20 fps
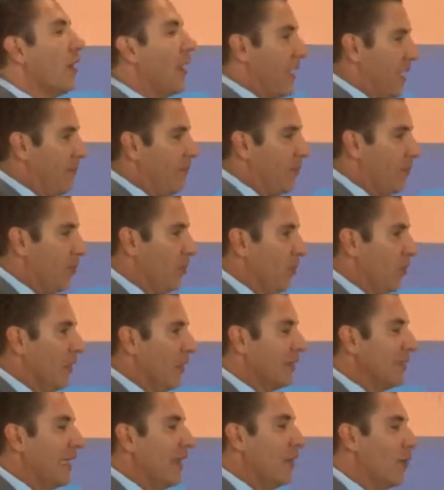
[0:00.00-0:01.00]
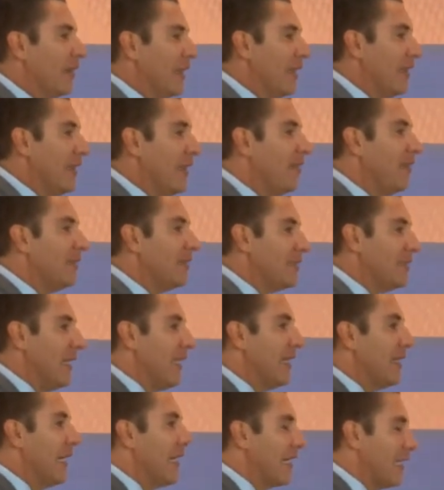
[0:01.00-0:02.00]
ejemplo de lo que debe
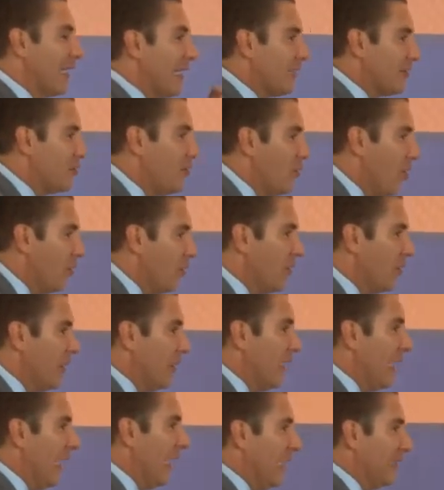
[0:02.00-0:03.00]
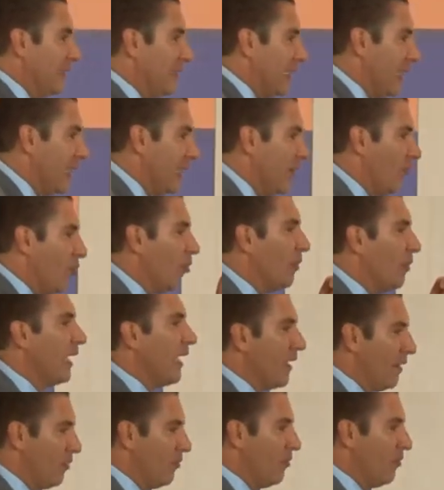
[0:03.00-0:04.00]
ser la relación entre el
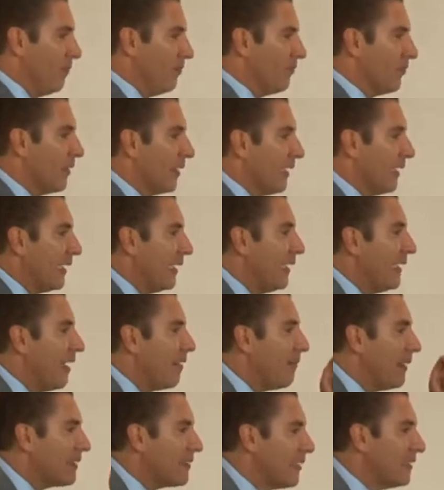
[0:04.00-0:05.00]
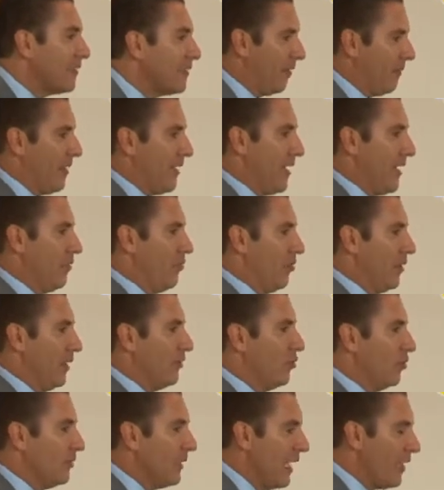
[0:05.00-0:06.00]
gobierno y la base trabajadora, en
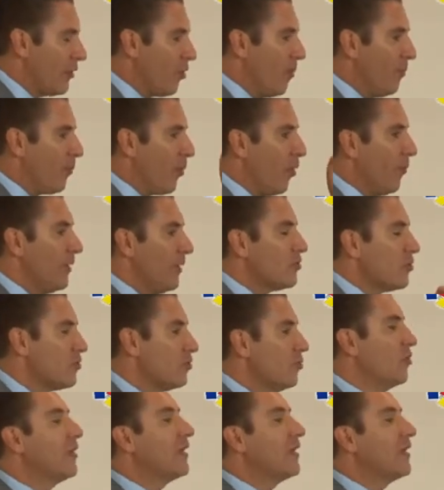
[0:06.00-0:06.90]
donde hay compromisos muy